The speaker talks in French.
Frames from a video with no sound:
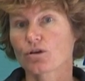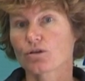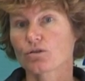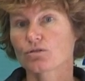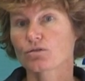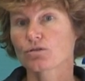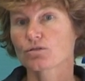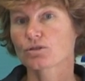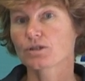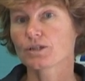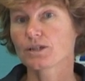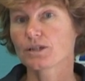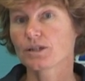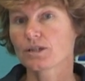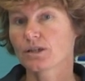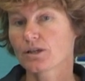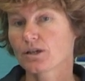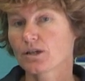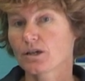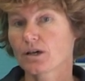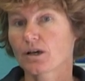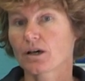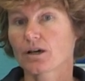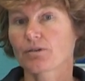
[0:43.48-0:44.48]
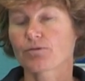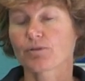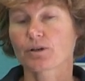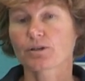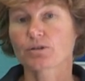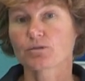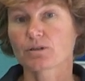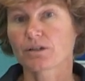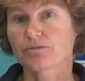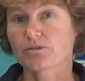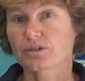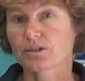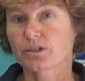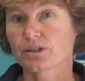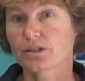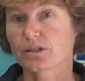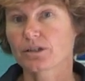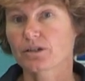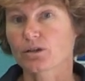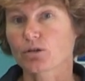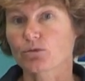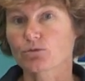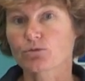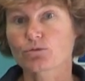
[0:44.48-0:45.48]
Ceci afin de
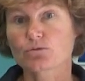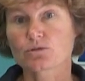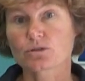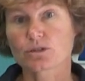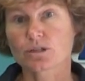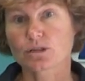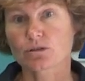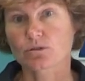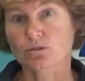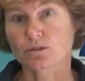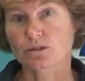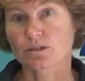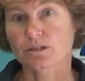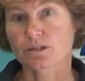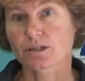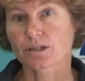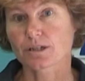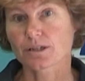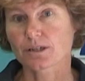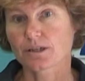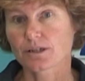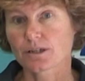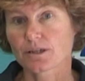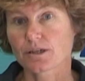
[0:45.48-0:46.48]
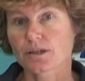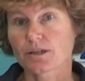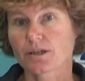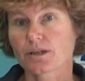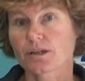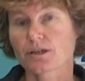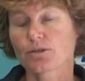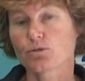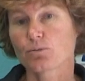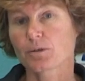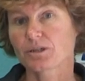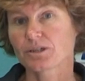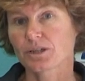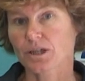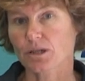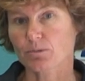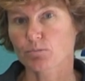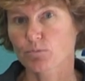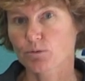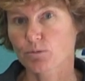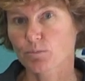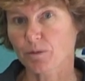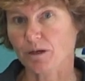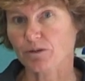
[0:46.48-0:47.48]
naviguer en toute sécurité et de manière
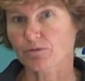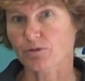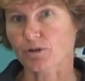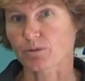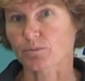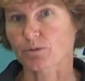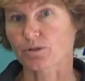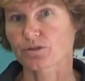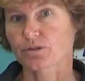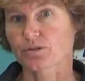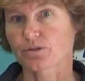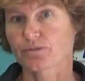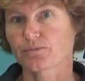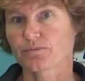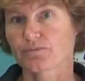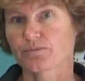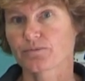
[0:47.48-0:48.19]
plus performante.